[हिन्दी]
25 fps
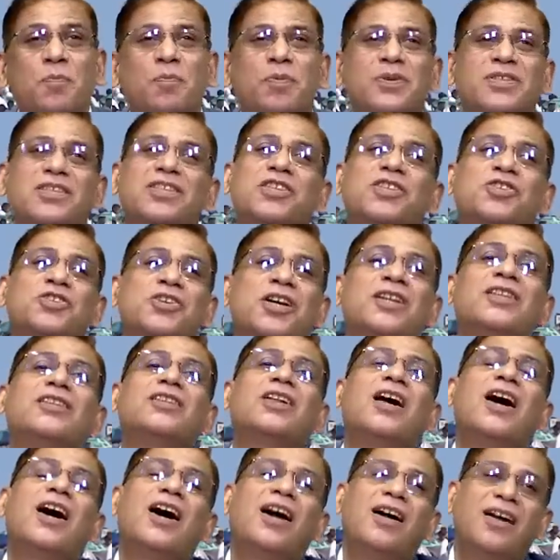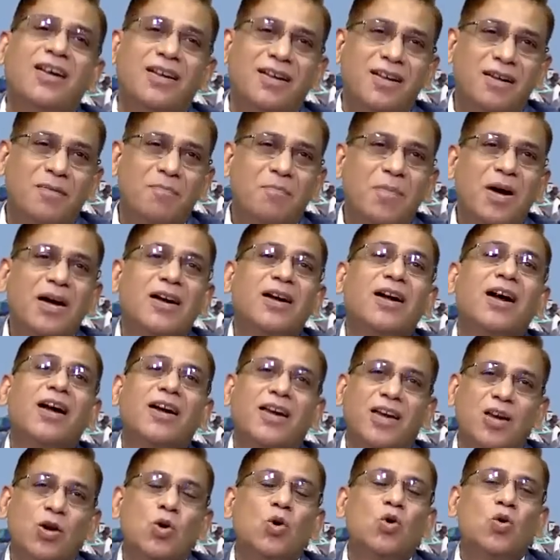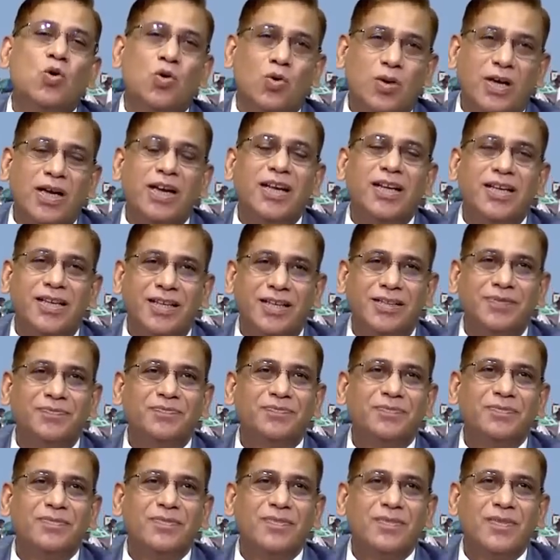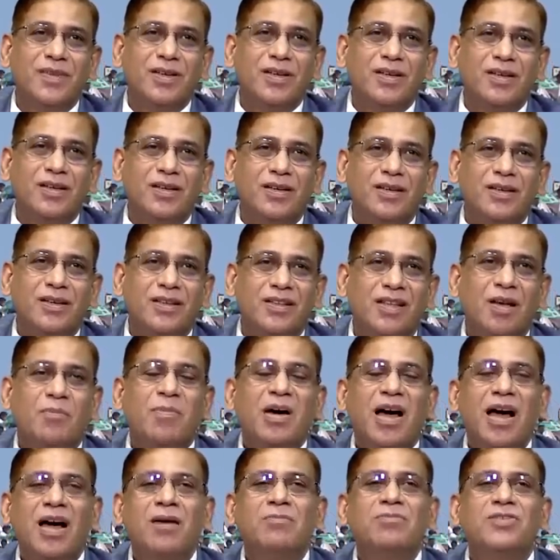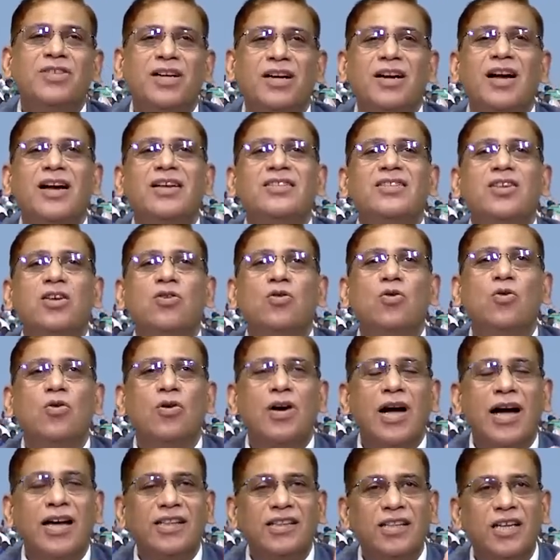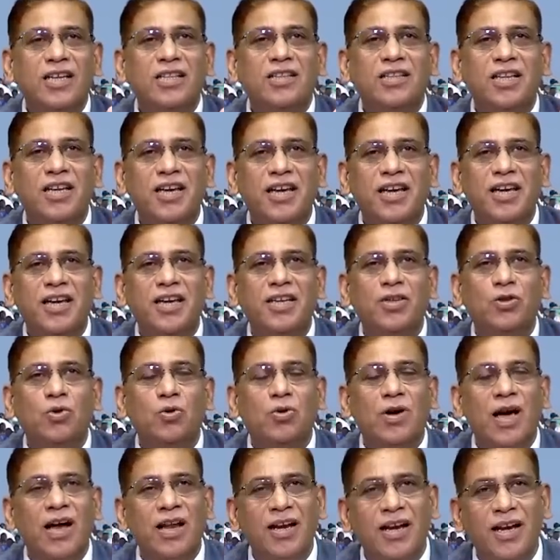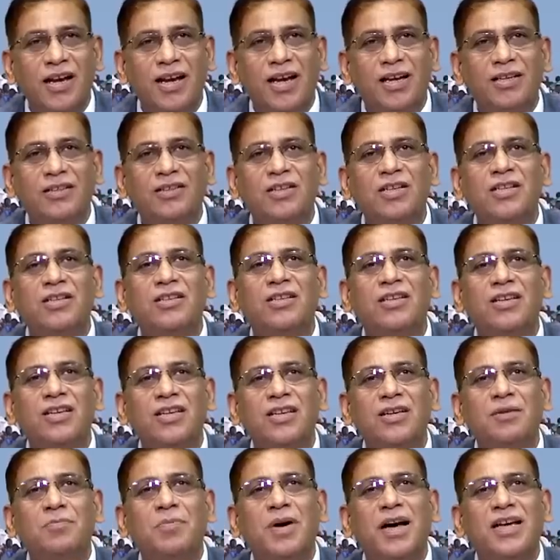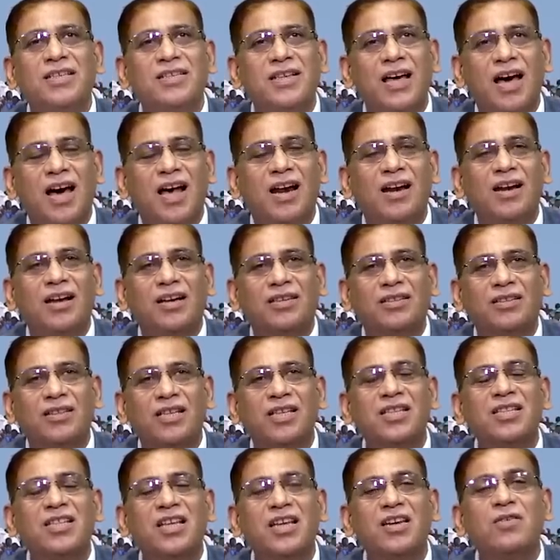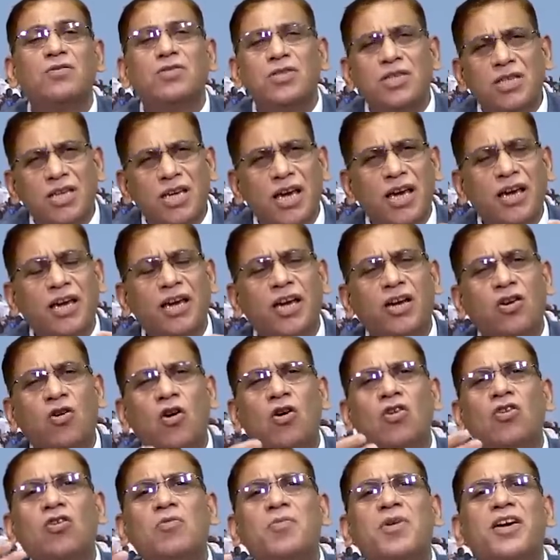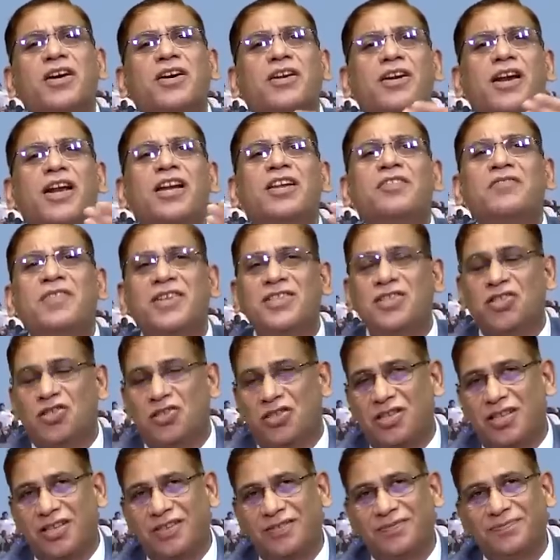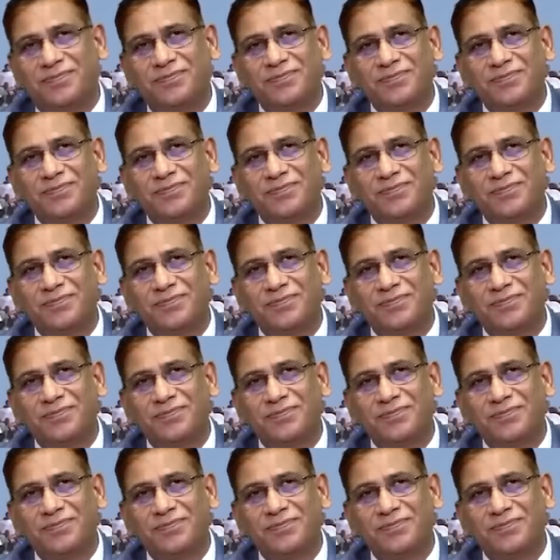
प्रोपोजिशन था मक्का के लोगों के लिए तमाम जगह से लोग आते थे दुकानें लगती थीं बाजार लगते थे उसकी एक इकोनॉमिक रेलिवेंस थी